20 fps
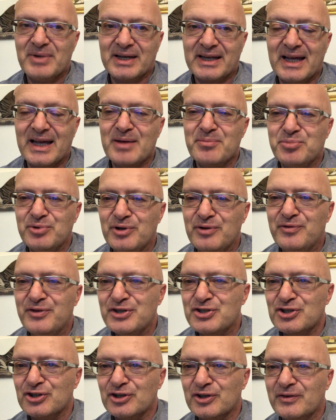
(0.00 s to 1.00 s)
magari è più
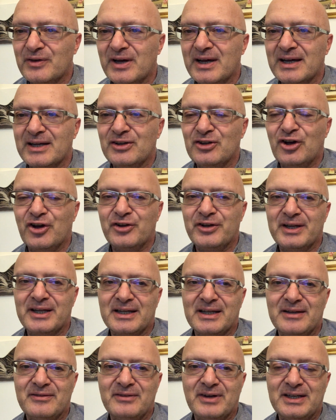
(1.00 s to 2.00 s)
difficile trovare donne
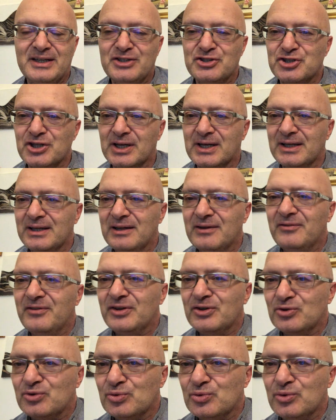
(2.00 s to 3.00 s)
che vanno in cerca di
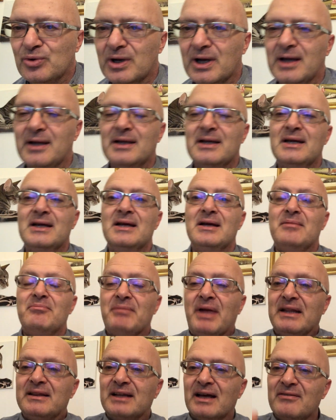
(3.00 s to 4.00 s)
avventura,
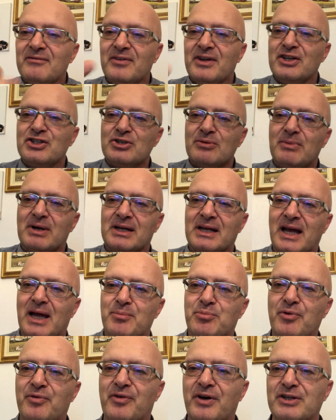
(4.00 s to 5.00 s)
mentre invece magari
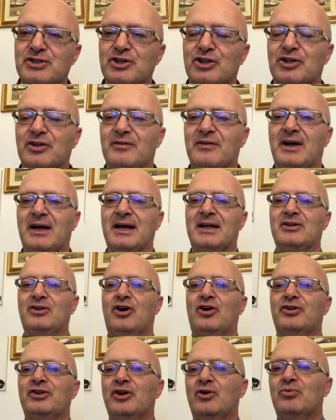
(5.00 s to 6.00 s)
è più facile trovare
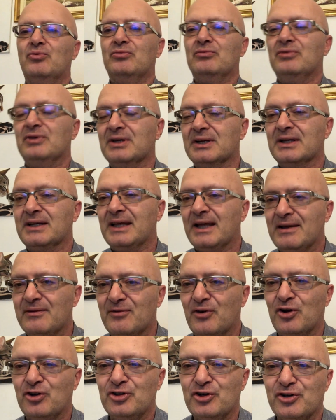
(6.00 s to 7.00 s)
donne eh, che
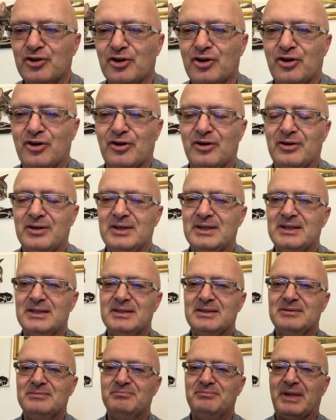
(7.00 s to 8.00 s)
vogliono
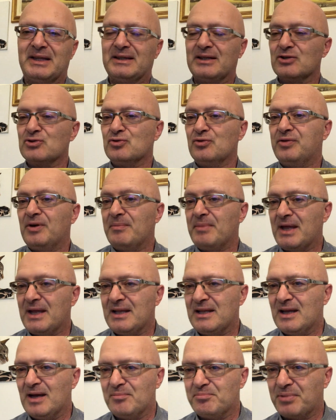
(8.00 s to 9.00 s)
mettere su
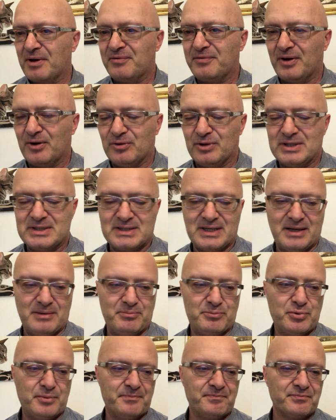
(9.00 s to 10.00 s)
famiglia, per fare un
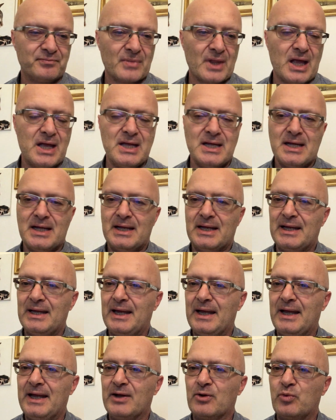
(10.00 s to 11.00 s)
esempio.
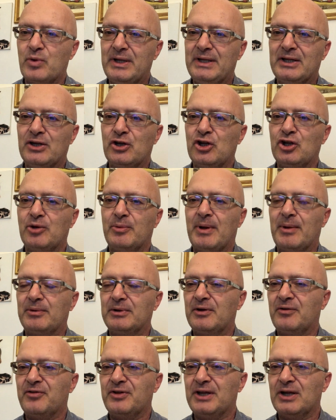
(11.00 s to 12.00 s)
Eh, quindi noi dobbiamo
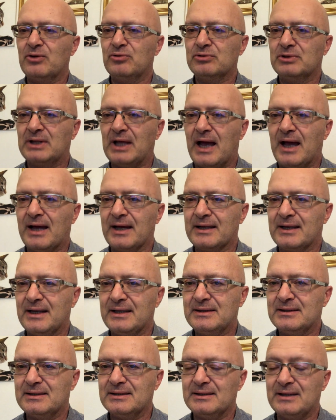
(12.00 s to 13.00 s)
definire un
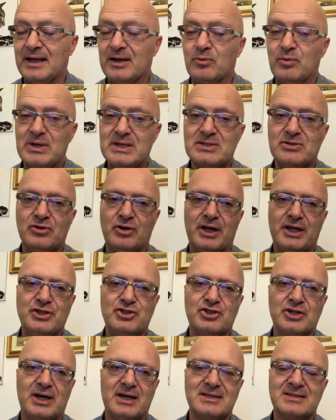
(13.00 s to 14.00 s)
target e questo è
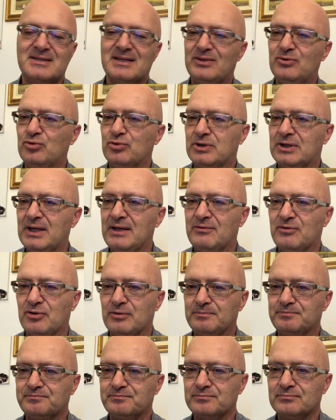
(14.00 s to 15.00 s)
già
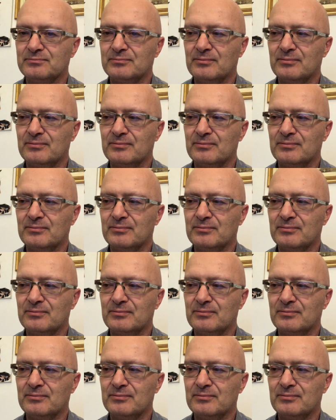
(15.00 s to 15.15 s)
seduttivo,